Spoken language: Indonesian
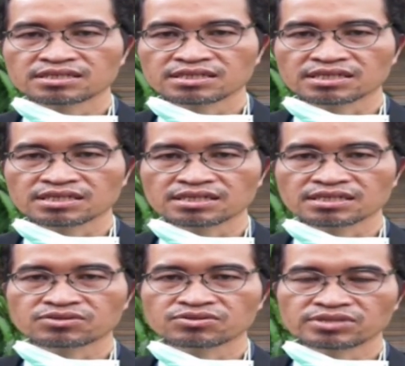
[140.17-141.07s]

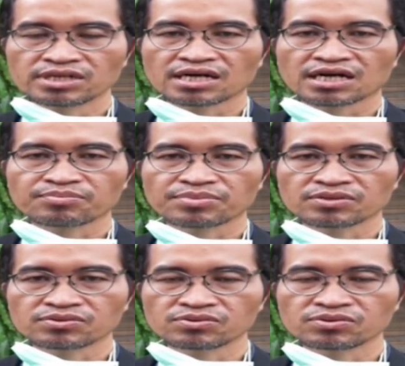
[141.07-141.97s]
di gudang
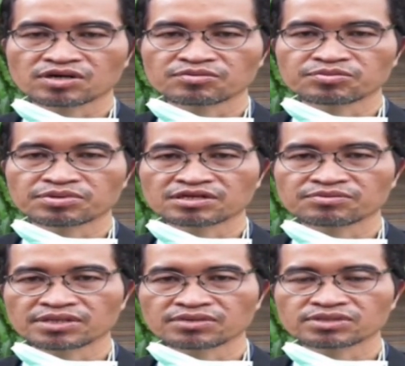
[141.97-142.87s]
KPU
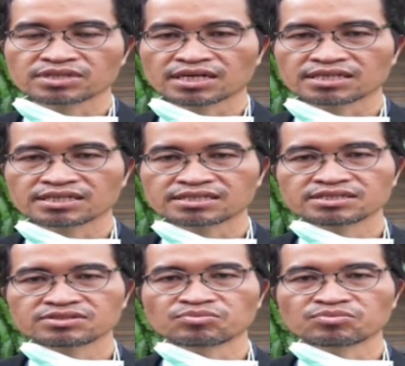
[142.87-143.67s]
Kabupaten Bandung yang ada di